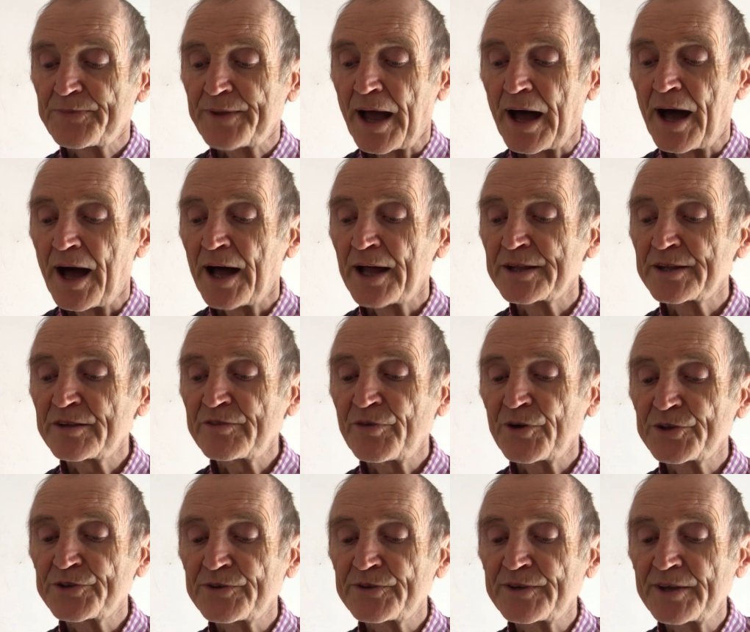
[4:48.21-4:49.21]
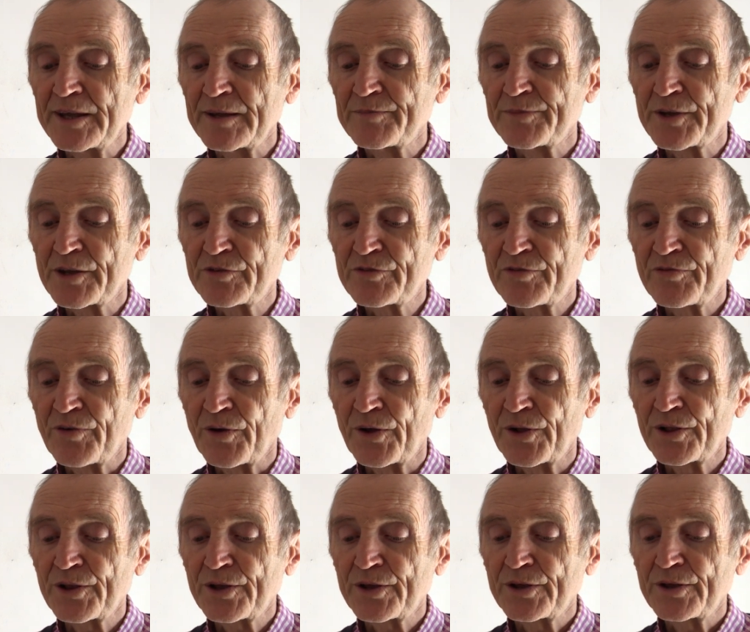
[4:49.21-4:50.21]
Da antwortete ihm das
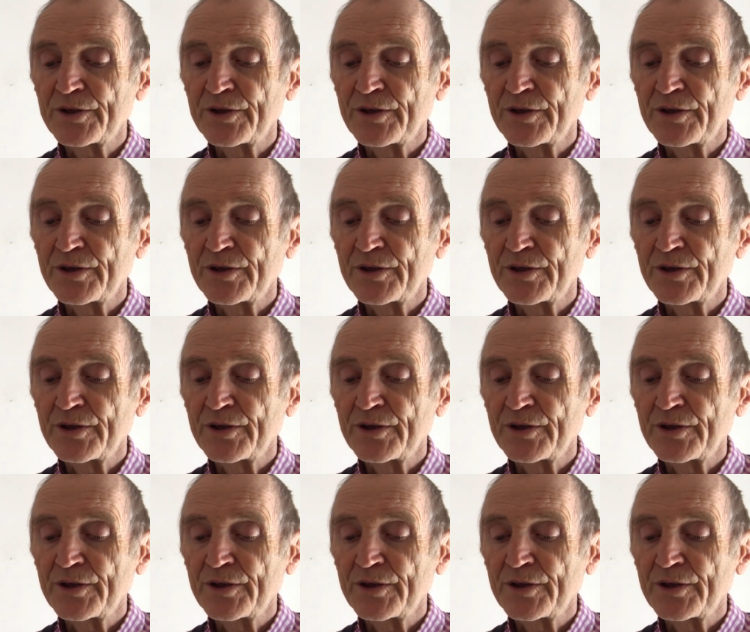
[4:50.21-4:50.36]
Volk,